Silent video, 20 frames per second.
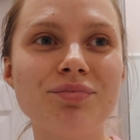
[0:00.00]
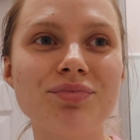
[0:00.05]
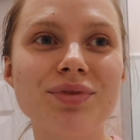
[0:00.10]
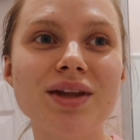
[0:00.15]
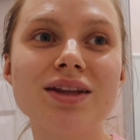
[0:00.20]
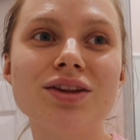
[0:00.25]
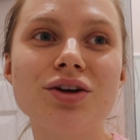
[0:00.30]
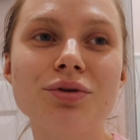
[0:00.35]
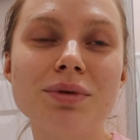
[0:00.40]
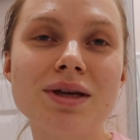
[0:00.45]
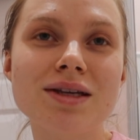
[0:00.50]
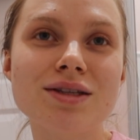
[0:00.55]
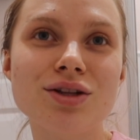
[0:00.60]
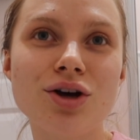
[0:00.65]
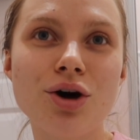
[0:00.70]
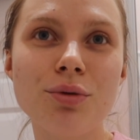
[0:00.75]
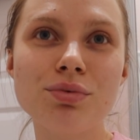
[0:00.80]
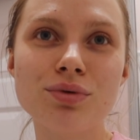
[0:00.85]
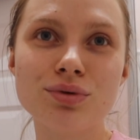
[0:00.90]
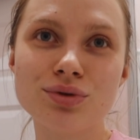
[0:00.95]
Natomiast
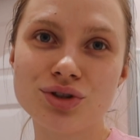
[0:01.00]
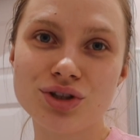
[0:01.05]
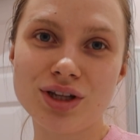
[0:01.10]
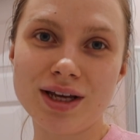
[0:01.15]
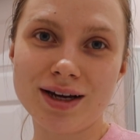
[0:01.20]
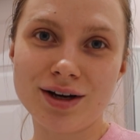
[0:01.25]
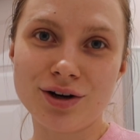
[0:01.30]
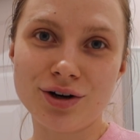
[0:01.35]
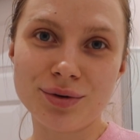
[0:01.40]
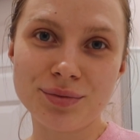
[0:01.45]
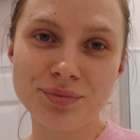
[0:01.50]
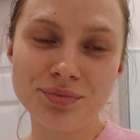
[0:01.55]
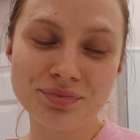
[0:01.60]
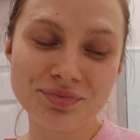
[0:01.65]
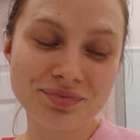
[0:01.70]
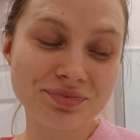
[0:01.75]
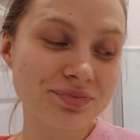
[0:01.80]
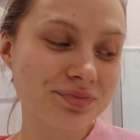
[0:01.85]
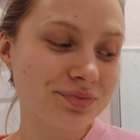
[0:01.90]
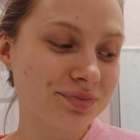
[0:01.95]
oprócz tego,
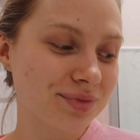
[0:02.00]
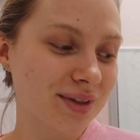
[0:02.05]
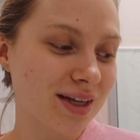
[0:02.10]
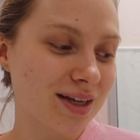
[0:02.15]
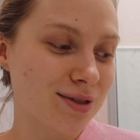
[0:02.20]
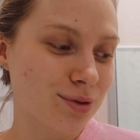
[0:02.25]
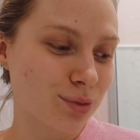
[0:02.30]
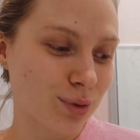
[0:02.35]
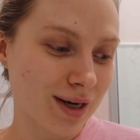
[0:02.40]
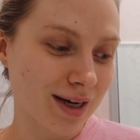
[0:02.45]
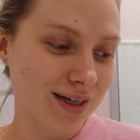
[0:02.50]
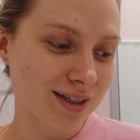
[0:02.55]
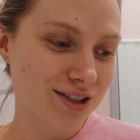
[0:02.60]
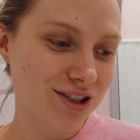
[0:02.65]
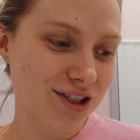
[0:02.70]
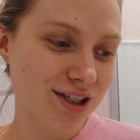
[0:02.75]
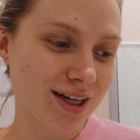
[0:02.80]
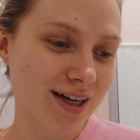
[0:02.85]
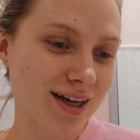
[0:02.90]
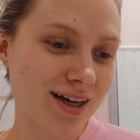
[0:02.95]

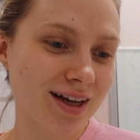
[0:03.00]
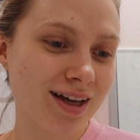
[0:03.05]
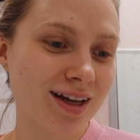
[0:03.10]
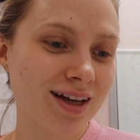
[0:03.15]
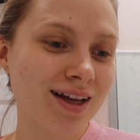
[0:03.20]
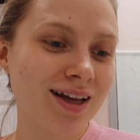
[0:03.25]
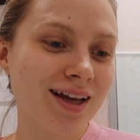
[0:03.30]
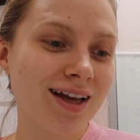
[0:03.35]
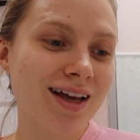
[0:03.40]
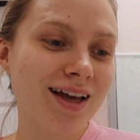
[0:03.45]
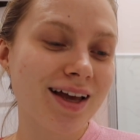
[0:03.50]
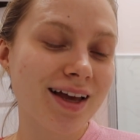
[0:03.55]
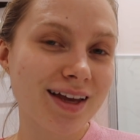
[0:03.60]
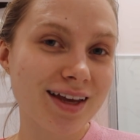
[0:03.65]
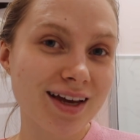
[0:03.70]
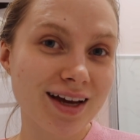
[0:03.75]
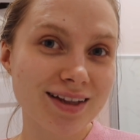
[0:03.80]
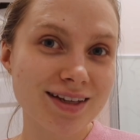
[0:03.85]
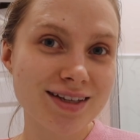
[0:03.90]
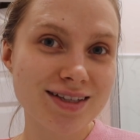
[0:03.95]
słuchajcie,
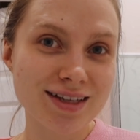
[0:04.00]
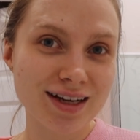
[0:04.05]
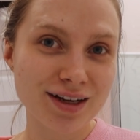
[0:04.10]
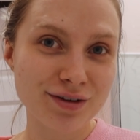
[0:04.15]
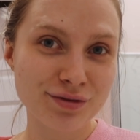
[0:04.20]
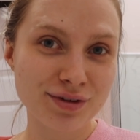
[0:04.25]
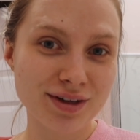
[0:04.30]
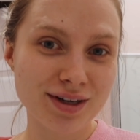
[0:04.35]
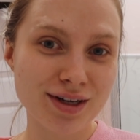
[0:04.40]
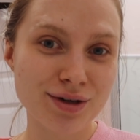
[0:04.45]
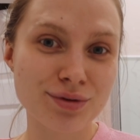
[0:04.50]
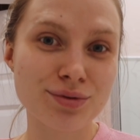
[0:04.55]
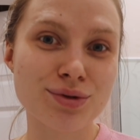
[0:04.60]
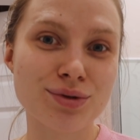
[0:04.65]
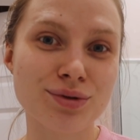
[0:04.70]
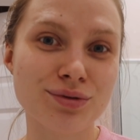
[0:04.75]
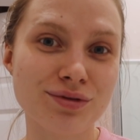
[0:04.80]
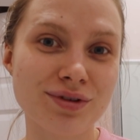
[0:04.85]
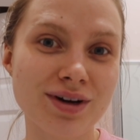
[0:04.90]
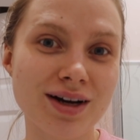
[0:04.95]
Jadę za chwilę
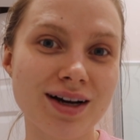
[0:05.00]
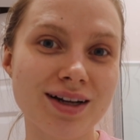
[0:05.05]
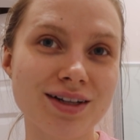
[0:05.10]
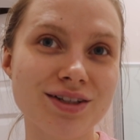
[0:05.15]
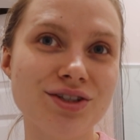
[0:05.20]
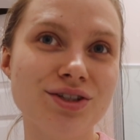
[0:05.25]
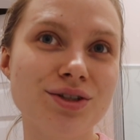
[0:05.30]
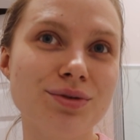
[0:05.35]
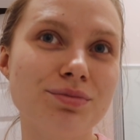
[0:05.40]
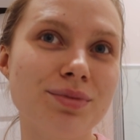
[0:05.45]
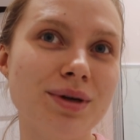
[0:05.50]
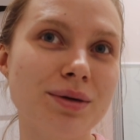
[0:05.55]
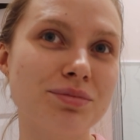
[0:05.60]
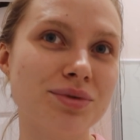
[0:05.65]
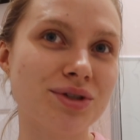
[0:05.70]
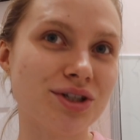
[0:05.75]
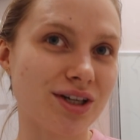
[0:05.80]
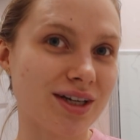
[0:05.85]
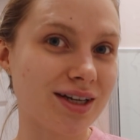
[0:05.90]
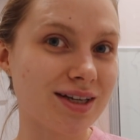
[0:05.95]
usuwać
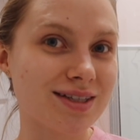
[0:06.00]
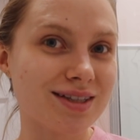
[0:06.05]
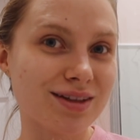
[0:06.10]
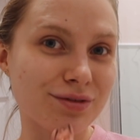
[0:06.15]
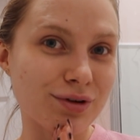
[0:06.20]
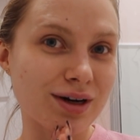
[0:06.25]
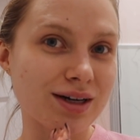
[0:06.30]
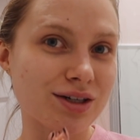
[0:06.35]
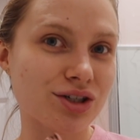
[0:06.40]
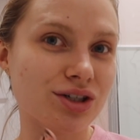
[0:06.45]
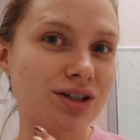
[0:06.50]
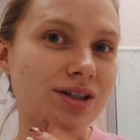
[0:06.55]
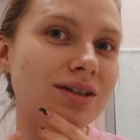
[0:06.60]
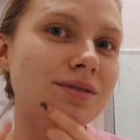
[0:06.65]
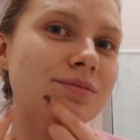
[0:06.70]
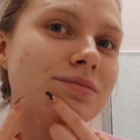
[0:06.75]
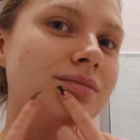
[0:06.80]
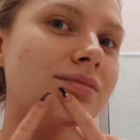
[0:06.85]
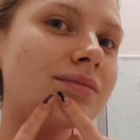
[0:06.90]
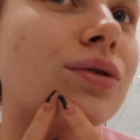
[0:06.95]
pieprzyki z twarzy.
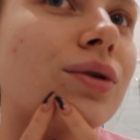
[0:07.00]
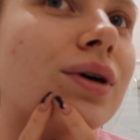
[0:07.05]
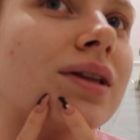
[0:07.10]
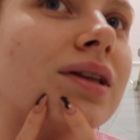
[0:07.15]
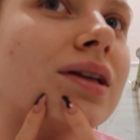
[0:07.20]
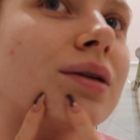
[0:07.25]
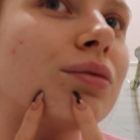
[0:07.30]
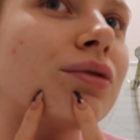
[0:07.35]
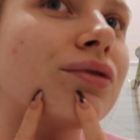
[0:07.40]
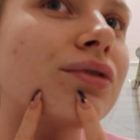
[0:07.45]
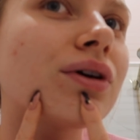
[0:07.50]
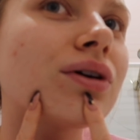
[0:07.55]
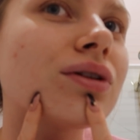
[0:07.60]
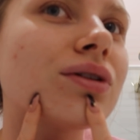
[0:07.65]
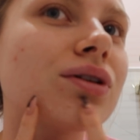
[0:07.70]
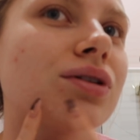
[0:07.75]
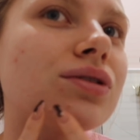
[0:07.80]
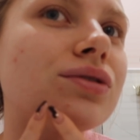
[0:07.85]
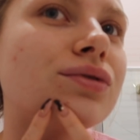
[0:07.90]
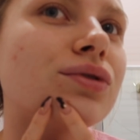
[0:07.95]
Dokładnie mówię o
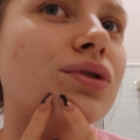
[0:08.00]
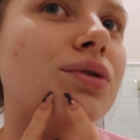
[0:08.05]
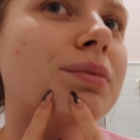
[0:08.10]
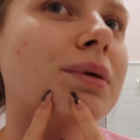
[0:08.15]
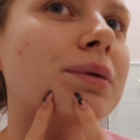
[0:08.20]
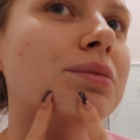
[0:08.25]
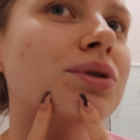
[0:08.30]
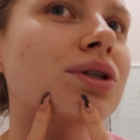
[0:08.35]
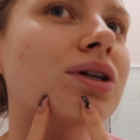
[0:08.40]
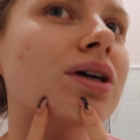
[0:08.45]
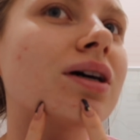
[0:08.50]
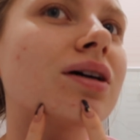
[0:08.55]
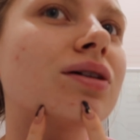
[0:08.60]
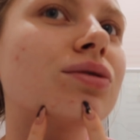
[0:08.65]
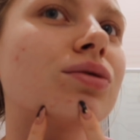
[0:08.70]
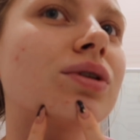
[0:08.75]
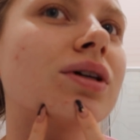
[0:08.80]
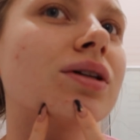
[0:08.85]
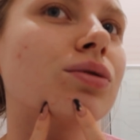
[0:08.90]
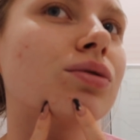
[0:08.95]
tych dwóch pieprzykach,
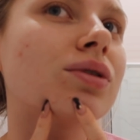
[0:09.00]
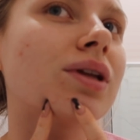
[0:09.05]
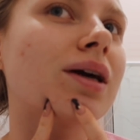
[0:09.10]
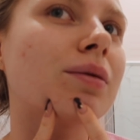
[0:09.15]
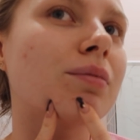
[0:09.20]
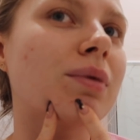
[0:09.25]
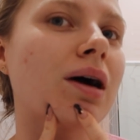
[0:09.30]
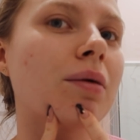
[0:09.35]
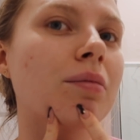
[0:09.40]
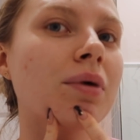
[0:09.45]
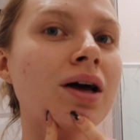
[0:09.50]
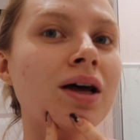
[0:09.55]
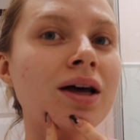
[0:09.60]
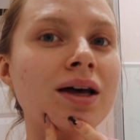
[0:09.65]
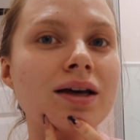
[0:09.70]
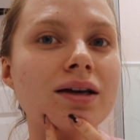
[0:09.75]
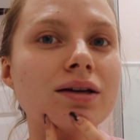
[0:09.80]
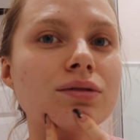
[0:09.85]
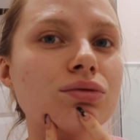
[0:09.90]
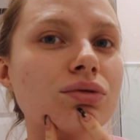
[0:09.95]
które tutaj mam
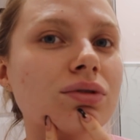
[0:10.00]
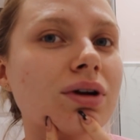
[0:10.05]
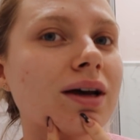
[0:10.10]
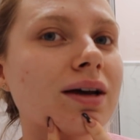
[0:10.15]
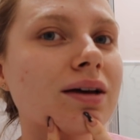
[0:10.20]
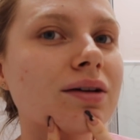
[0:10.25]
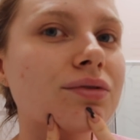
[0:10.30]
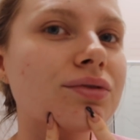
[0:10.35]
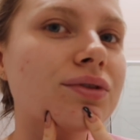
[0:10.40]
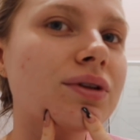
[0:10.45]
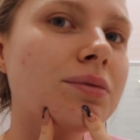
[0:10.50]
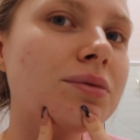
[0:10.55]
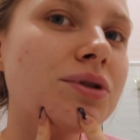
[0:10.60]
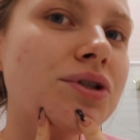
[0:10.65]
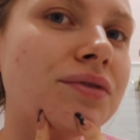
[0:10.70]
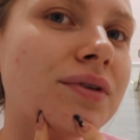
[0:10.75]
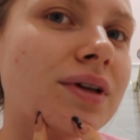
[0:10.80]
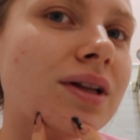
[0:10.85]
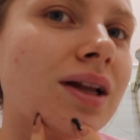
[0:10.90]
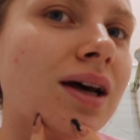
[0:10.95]
i które w tym
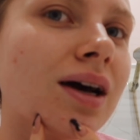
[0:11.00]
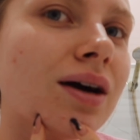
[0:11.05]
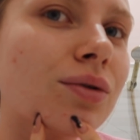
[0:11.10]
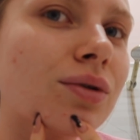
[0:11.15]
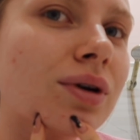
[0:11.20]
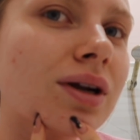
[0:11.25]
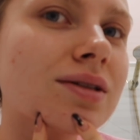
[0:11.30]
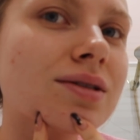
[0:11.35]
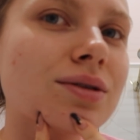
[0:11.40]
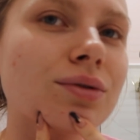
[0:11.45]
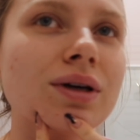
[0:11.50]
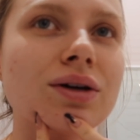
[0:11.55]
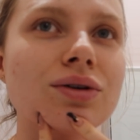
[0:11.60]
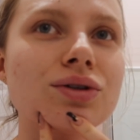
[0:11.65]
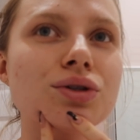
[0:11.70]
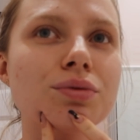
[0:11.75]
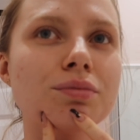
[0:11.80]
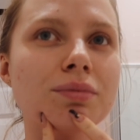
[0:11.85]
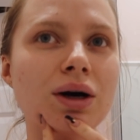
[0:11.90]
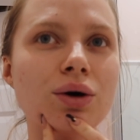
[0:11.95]
świetle akurat są
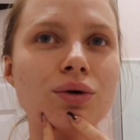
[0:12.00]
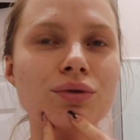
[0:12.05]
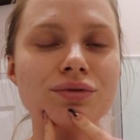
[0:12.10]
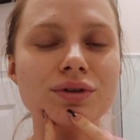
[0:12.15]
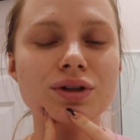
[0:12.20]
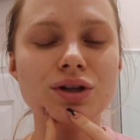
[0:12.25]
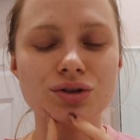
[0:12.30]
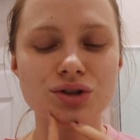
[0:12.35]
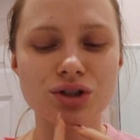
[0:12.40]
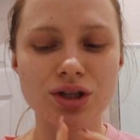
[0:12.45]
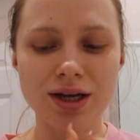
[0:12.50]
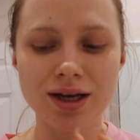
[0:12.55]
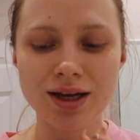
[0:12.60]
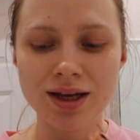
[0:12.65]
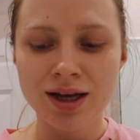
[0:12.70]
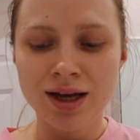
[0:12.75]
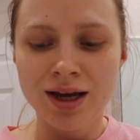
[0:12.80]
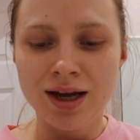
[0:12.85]
jakoś mało widoczne.